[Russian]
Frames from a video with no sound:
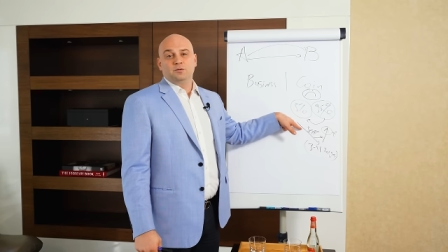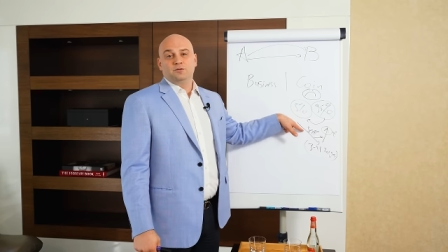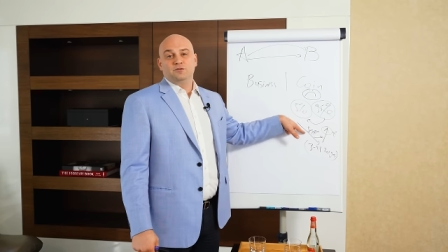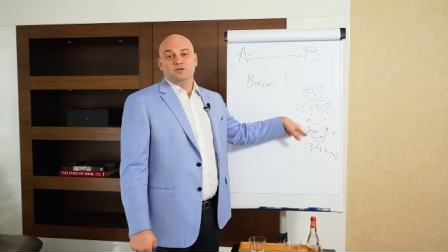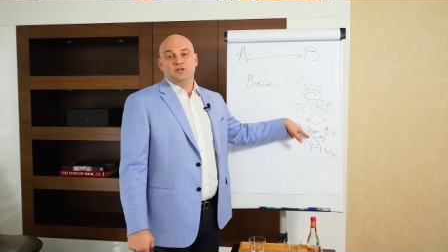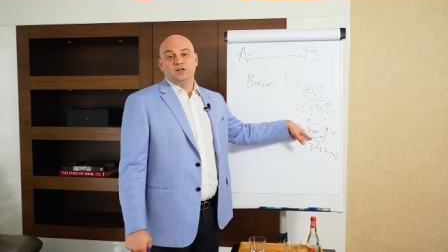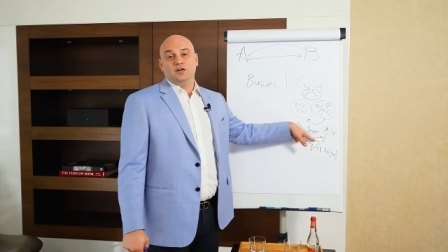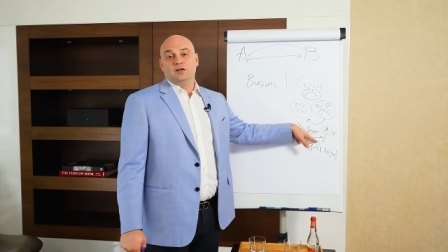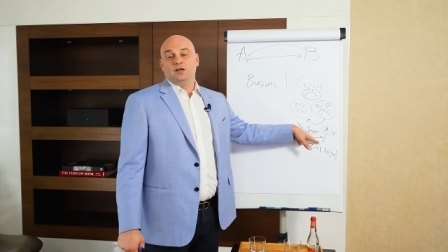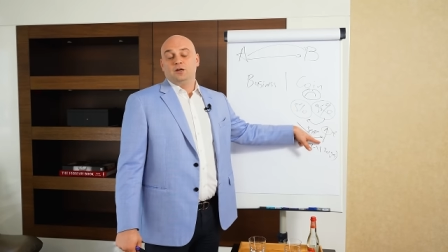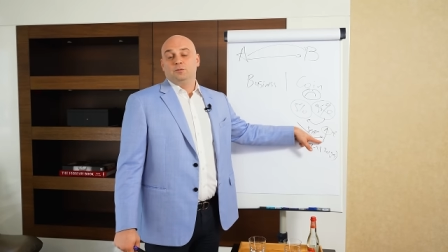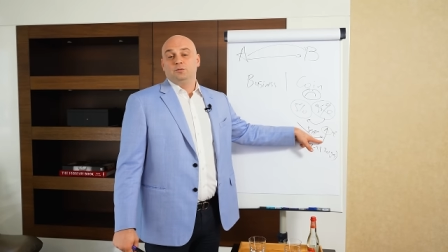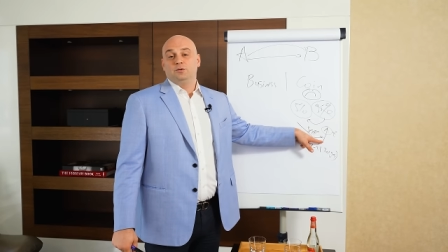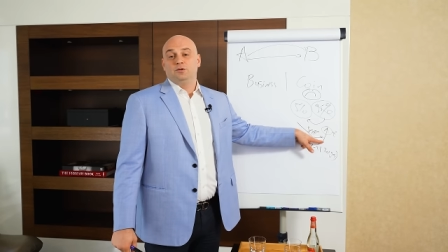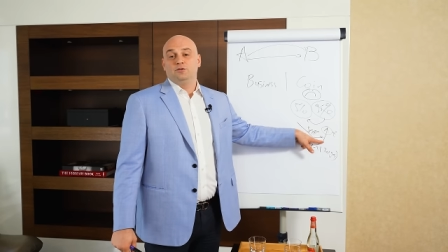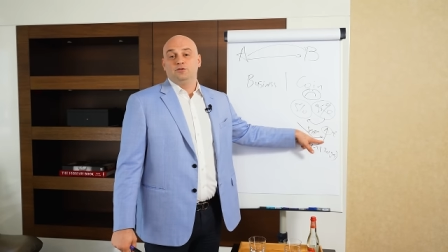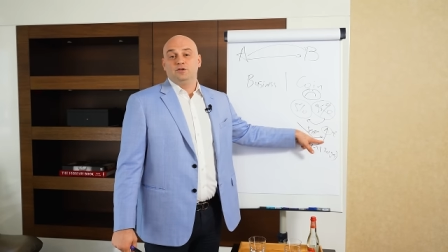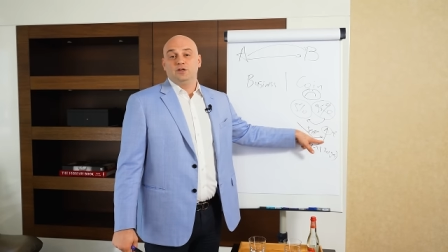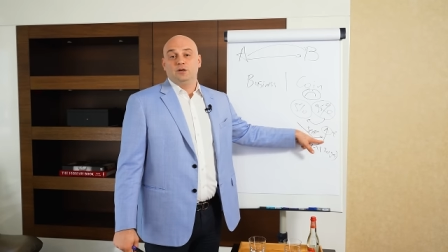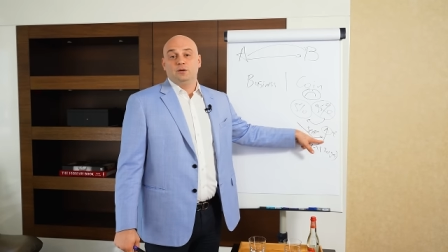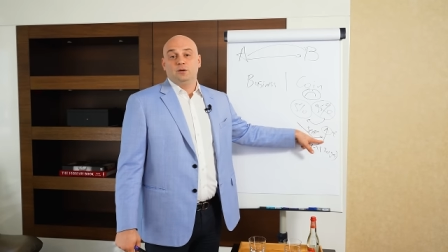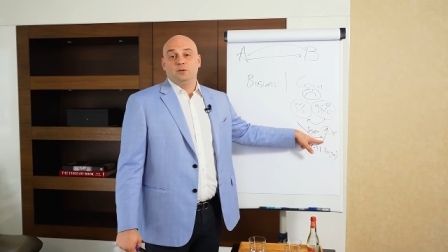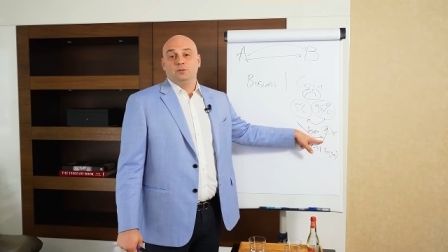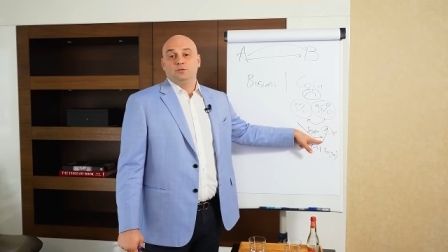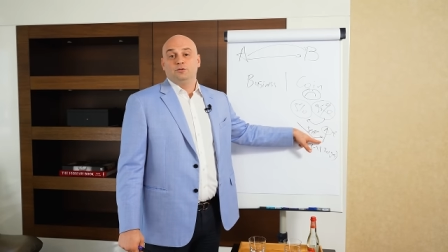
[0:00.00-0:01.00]
все, крипто,
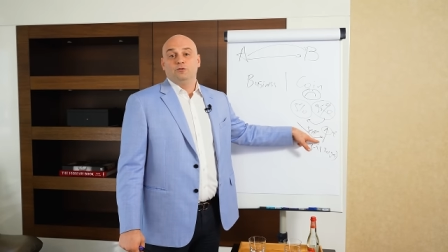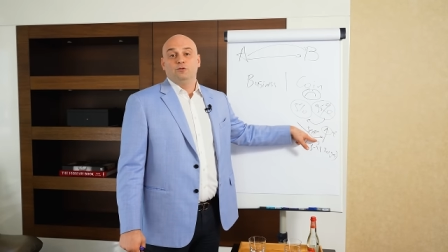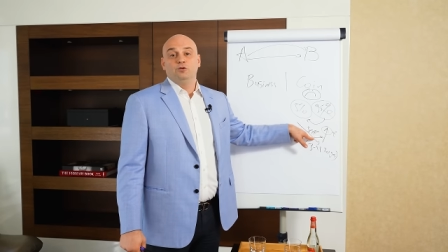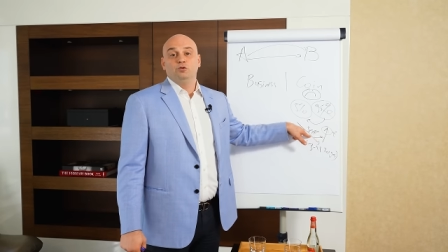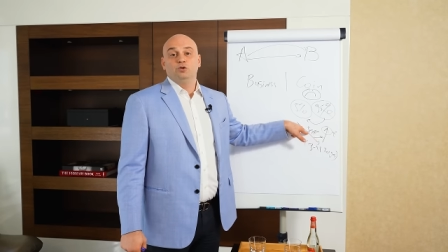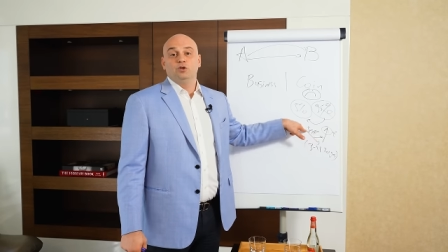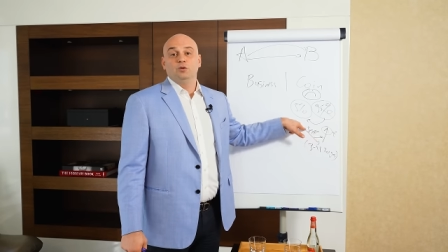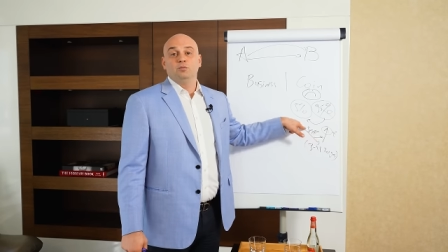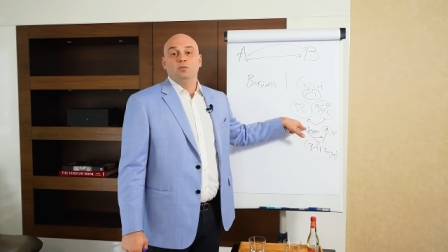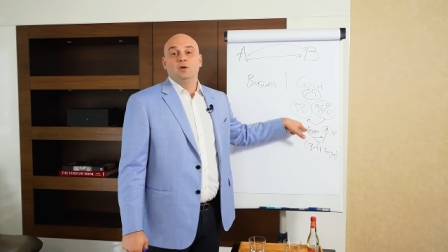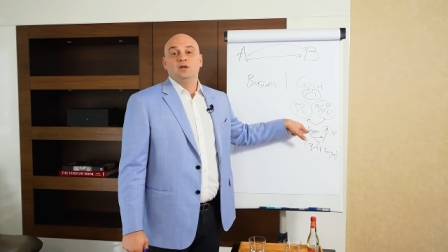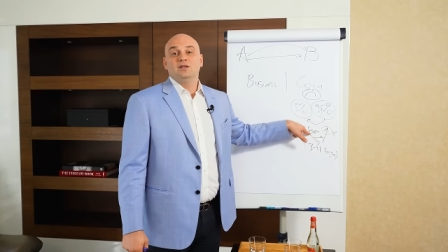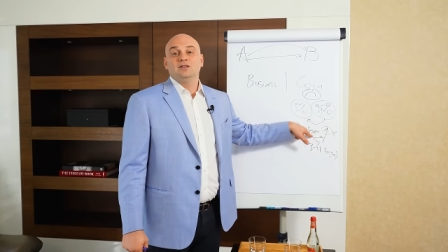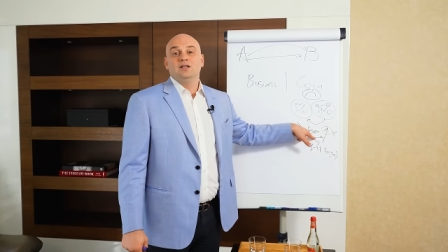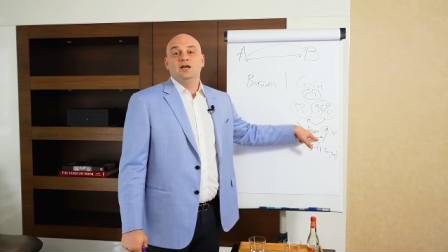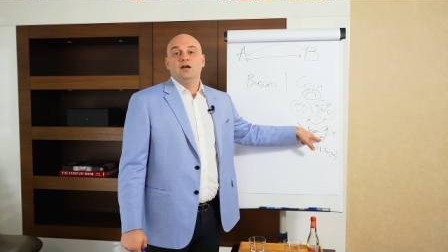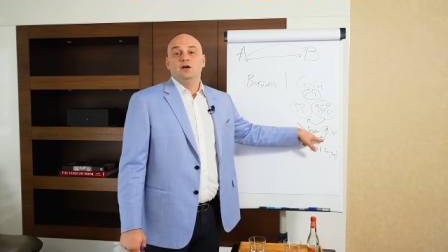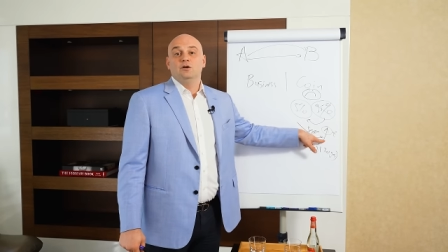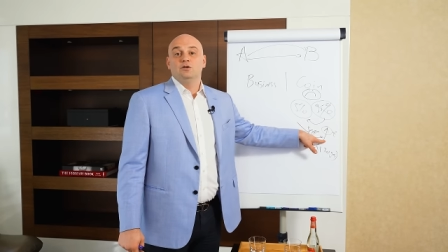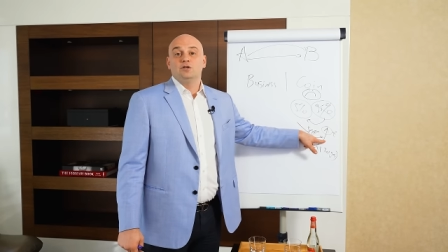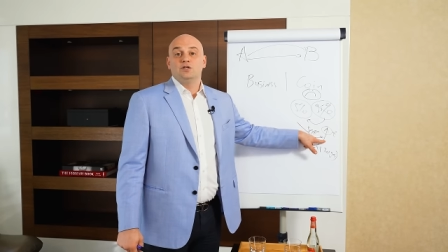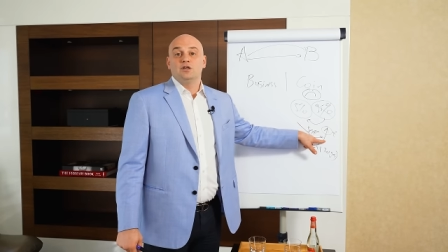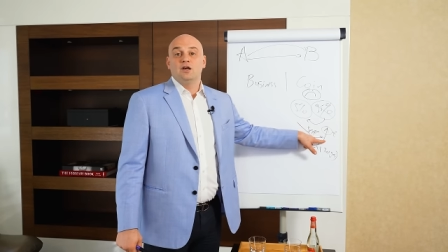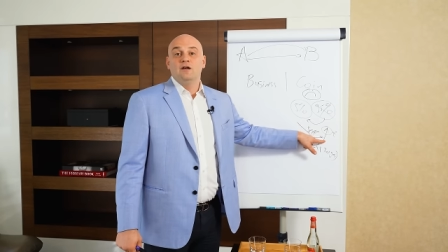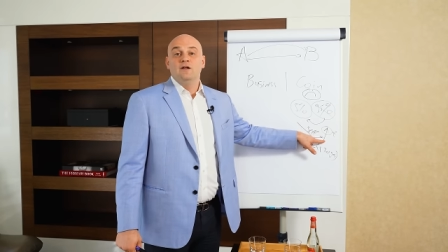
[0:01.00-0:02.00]
все криптовалюты
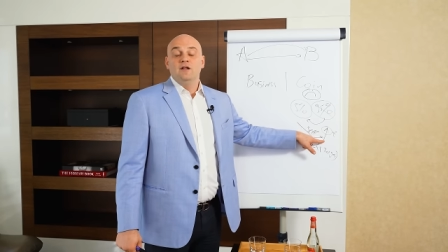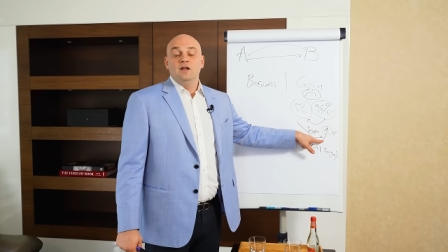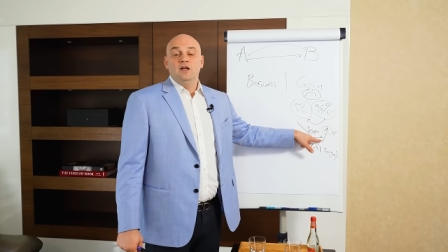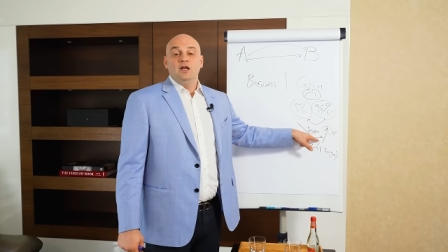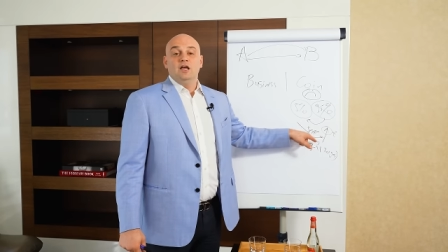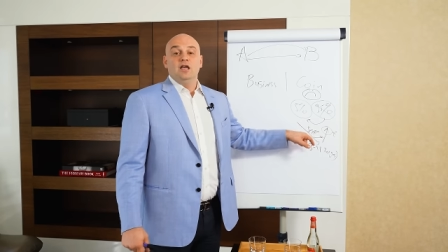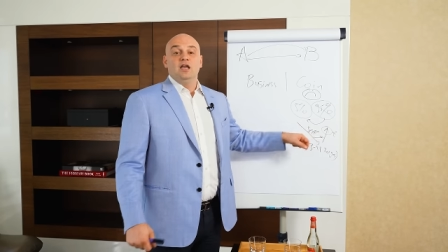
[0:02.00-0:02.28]
болтаются